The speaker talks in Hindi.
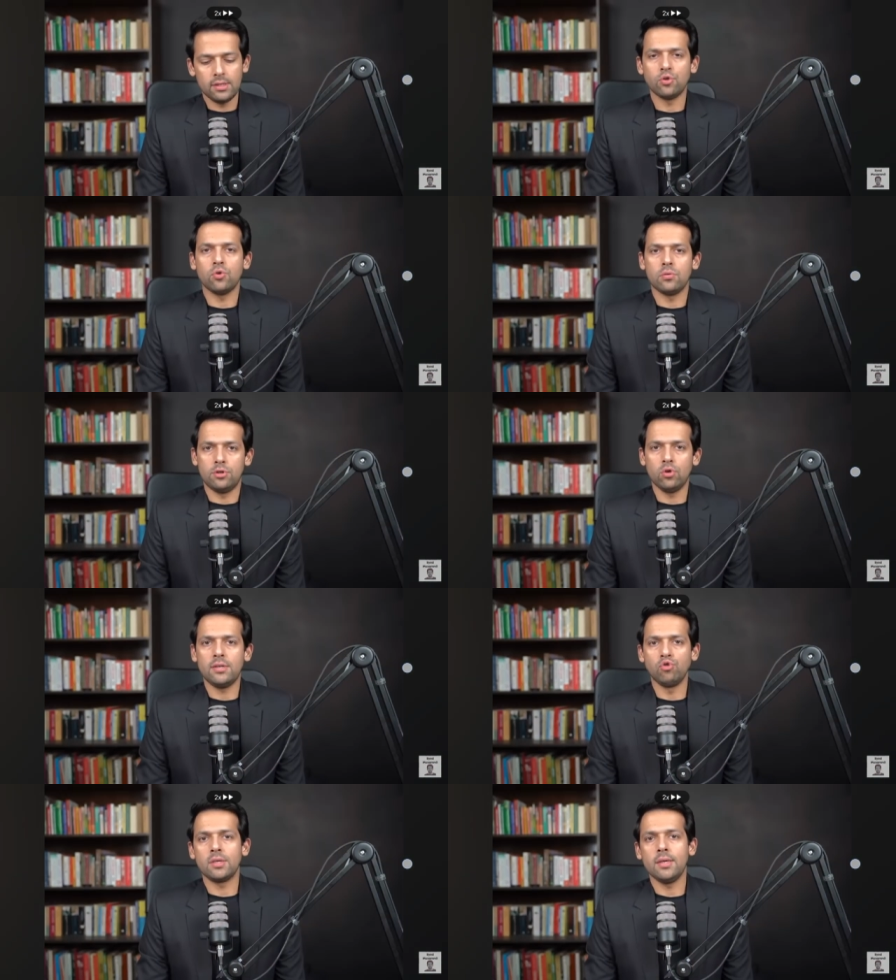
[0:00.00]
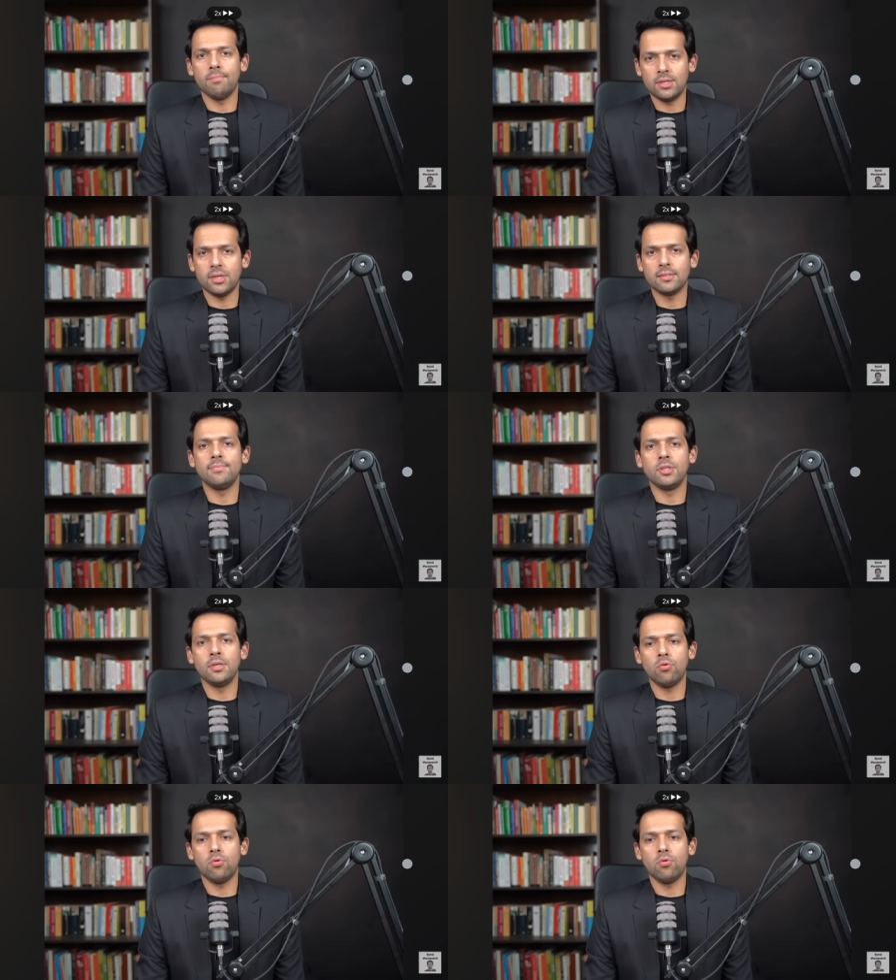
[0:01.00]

ये जो डोज एडोलूशन की ये पाँच या दस एम